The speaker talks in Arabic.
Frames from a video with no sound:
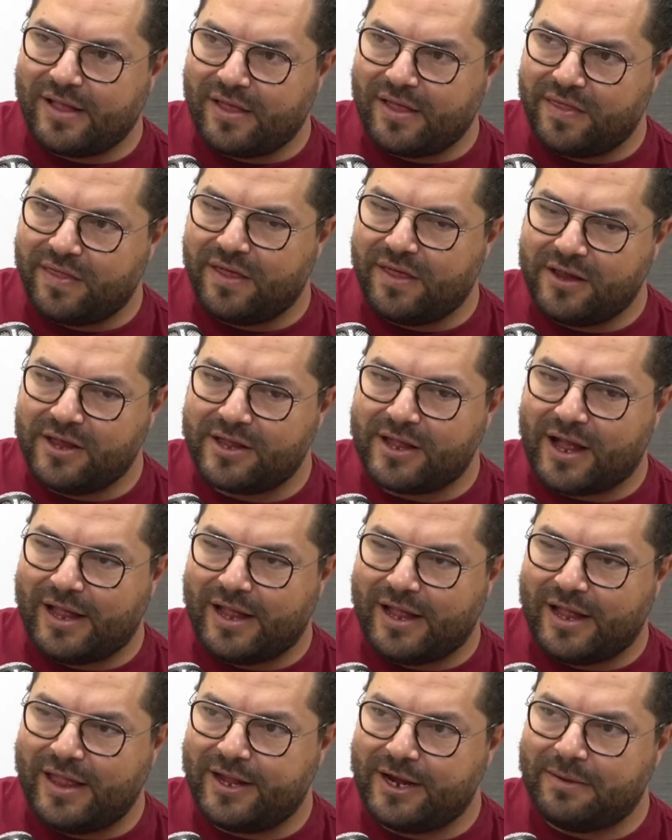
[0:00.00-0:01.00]
ظهرت
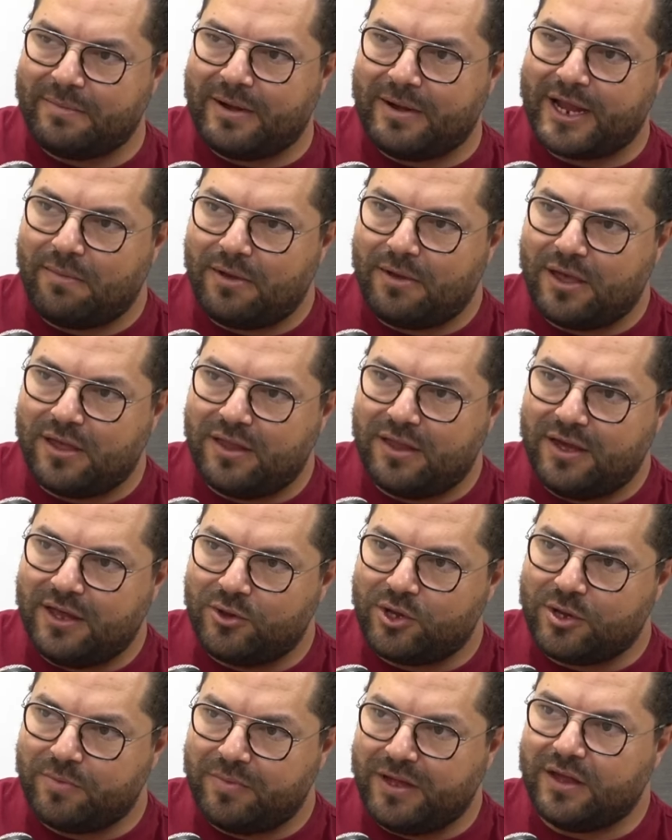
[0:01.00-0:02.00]
علاقتك مع كمية دير
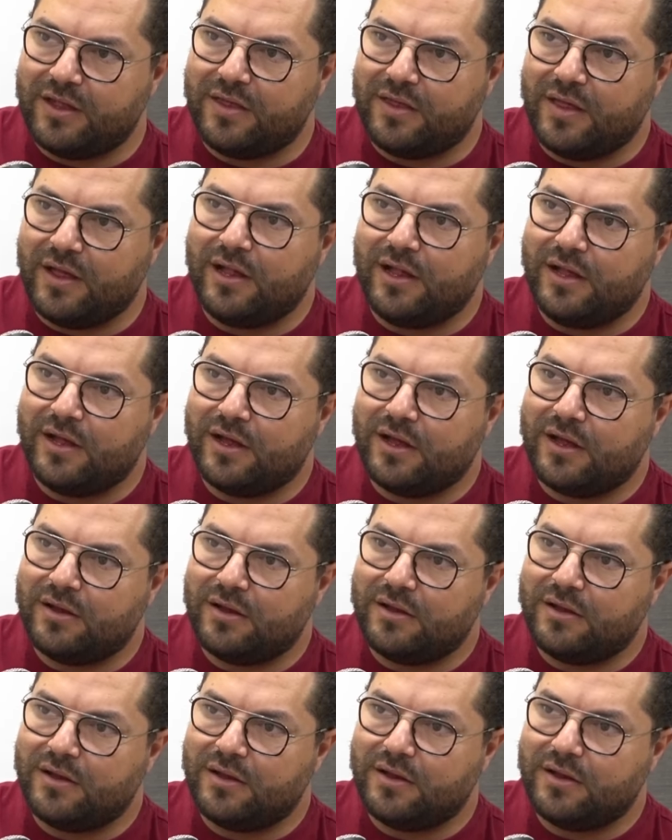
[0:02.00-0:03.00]
تبنيت ذا
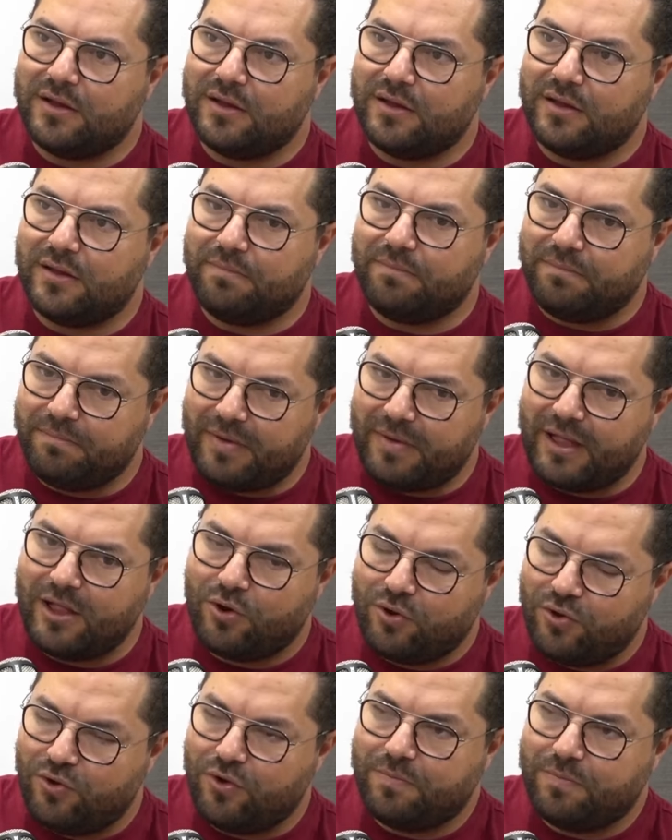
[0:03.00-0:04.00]
وقتاش؟ مع
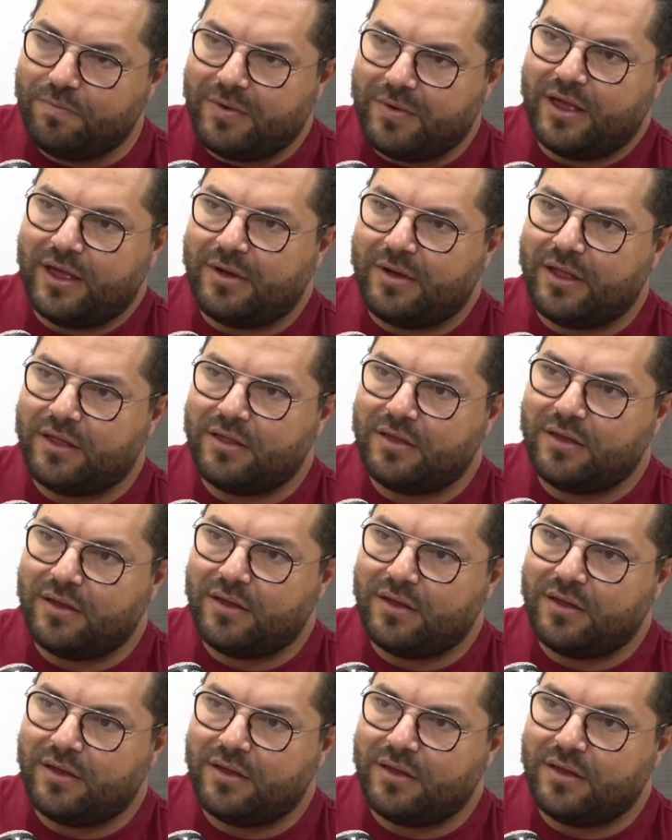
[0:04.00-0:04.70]
الكلوب معناها معناها